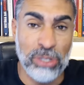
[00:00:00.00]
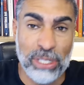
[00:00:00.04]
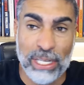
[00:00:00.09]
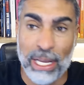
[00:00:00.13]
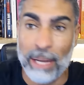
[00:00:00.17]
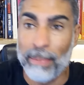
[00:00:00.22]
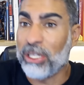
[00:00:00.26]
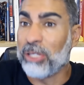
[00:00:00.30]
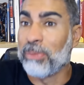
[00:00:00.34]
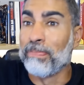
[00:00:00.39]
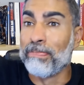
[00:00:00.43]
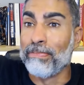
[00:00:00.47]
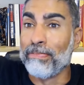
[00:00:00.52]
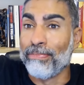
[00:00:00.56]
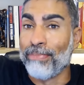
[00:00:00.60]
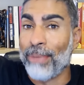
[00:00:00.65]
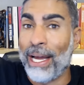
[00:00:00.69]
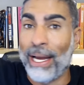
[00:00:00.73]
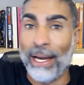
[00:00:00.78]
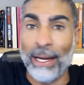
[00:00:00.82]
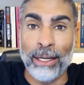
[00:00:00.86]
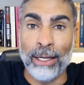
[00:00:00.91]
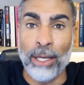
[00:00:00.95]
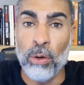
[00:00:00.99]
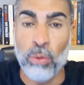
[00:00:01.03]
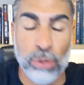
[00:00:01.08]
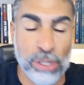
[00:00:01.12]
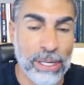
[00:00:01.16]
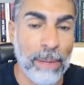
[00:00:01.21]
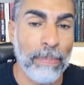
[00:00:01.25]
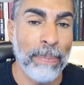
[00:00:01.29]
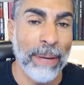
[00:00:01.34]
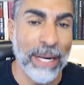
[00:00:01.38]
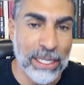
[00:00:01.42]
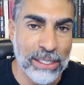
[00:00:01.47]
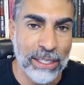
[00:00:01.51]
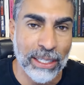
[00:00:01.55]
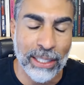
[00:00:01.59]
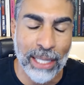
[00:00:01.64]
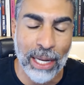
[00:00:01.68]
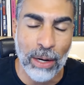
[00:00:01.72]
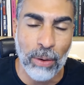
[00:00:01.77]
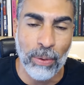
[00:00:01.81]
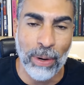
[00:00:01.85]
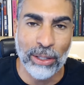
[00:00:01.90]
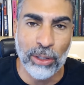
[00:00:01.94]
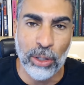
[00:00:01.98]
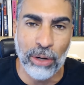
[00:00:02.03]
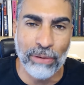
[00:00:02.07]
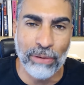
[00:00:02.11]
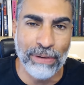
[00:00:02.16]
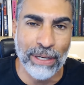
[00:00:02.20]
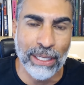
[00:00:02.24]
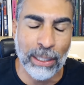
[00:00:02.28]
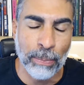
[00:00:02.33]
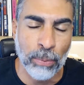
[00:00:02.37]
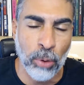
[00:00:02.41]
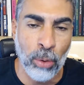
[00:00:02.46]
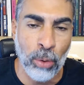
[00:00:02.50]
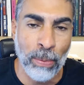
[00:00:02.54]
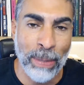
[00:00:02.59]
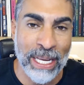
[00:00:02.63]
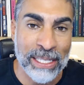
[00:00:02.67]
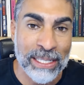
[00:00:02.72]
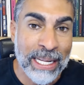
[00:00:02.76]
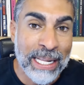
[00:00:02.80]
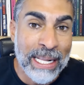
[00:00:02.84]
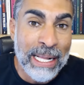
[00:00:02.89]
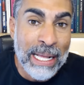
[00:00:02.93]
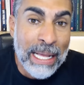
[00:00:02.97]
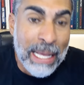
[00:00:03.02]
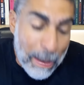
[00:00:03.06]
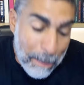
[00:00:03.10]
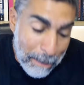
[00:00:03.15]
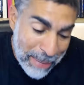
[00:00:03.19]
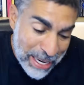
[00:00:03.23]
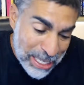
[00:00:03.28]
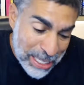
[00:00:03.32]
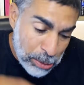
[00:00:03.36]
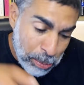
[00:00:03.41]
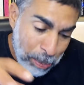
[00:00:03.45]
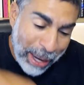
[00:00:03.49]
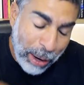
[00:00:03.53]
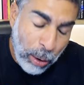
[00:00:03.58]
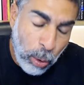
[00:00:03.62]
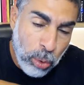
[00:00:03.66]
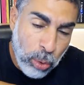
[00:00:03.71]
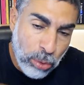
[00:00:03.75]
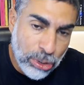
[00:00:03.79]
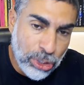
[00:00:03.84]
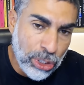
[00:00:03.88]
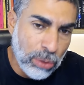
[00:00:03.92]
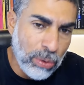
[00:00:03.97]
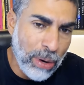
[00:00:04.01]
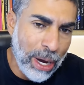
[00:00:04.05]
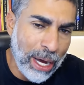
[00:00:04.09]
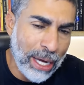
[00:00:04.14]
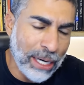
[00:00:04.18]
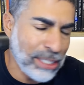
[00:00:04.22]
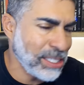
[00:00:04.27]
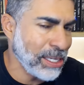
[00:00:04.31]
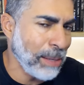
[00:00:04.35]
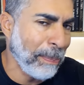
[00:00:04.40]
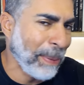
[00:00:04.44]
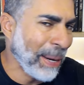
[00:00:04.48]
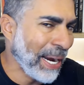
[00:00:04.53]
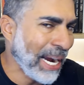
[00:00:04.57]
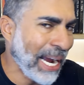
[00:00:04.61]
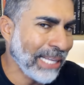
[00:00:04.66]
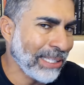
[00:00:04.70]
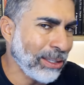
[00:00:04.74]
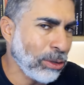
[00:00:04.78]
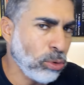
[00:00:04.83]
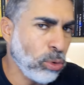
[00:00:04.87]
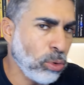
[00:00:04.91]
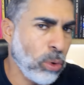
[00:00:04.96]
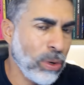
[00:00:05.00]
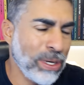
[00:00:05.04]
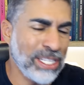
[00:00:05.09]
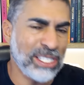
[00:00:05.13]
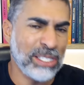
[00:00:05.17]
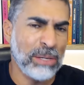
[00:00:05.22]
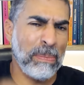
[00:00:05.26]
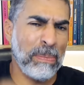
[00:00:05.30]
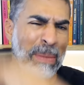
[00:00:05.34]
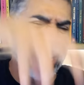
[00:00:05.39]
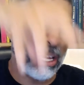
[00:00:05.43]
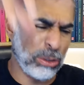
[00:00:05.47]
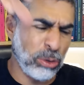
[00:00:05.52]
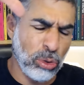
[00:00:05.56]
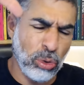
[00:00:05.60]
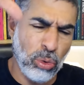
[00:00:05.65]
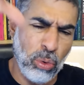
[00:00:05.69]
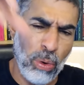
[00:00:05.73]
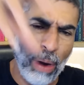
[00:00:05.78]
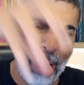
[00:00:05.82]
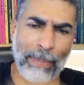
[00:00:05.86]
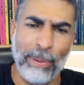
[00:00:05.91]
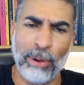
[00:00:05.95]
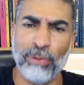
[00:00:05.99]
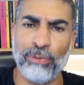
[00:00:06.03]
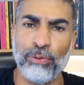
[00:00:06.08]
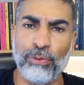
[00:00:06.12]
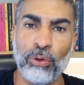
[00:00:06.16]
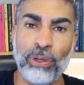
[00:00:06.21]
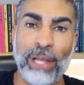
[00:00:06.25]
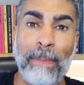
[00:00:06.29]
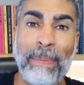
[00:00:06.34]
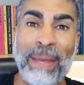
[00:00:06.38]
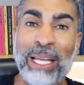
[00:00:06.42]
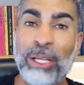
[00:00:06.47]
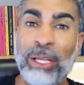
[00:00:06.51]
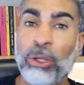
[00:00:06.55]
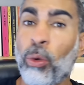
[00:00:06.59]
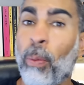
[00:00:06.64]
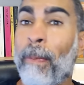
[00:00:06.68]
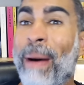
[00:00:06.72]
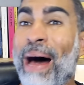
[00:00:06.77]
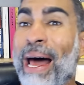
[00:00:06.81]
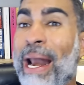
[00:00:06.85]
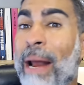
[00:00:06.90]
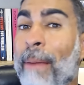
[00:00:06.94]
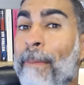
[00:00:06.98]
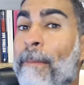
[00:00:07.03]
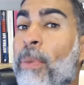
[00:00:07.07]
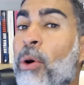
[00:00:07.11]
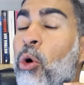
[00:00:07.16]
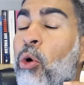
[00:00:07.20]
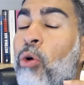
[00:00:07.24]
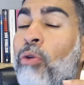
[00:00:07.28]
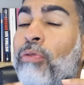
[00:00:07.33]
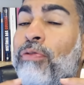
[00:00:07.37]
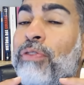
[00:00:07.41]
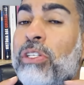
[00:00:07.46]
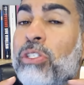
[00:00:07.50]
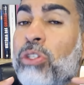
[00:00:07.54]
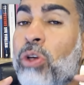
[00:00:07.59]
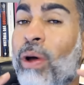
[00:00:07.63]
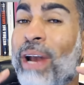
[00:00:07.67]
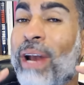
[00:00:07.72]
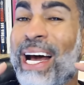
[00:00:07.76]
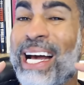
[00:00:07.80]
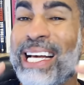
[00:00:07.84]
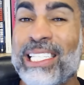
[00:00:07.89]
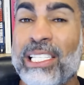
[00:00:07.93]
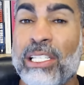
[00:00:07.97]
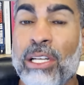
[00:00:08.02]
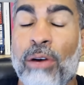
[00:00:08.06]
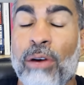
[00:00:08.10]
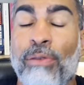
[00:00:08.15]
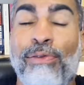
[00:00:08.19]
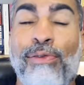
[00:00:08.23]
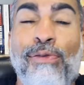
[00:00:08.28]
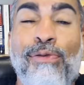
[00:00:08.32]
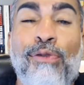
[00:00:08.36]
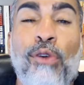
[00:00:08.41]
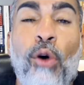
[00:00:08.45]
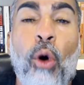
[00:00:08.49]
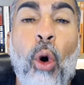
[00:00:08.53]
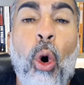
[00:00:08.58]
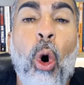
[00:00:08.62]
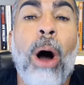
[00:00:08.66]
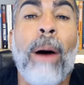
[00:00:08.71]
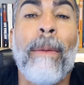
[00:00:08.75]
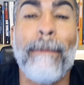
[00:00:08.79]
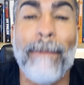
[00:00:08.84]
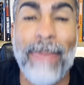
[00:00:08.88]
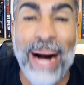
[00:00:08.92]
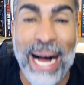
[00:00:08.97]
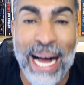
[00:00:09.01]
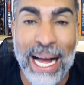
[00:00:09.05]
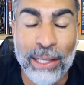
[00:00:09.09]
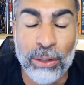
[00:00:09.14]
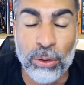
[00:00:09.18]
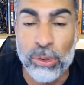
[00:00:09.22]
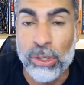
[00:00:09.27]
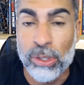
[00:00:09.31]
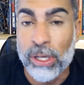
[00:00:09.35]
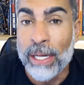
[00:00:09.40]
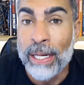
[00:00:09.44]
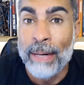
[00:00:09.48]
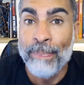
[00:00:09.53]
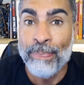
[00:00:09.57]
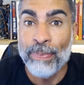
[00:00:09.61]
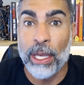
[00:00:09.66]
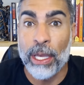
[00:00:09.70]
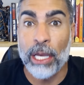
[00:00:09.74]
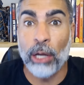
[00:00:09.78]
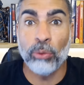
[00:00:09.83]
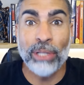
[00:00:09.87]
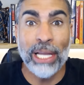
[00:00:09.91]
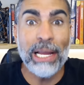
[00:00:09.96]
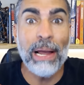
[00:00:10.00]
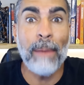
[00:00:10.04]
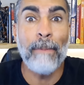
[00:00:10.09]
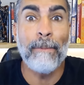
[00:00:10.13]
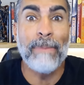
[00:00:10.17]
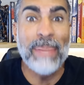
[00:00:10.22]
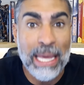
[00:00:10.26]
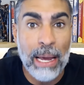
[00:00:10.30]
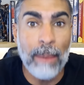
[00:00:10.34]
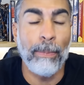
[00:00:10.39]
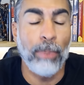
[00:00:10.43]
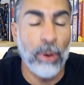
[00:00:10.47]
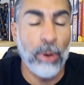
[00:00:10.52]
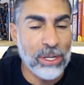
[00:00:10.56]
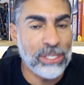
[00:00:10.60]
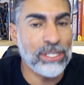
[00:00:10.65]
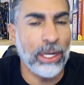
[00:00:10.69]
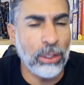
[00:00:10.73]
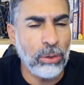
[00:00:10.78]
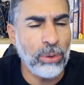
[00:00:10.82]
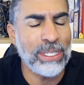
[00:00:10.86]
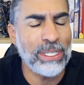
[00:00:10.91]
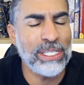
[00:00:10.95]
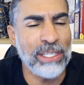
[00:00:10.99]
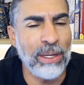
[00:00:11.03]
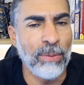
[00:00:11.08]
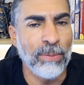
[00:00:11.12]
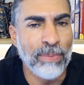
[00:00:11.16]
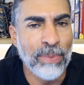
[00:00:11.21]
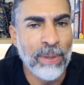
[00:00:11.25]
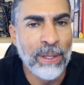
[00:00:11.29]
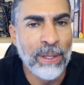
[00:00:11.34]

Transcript: temas, é, que custa apenas R$ 34,90 por mês. Mas para continuar nessa pegada do conhecimento, do aprofundamento para profissionais formados, eu tenho a minha pós-graduação,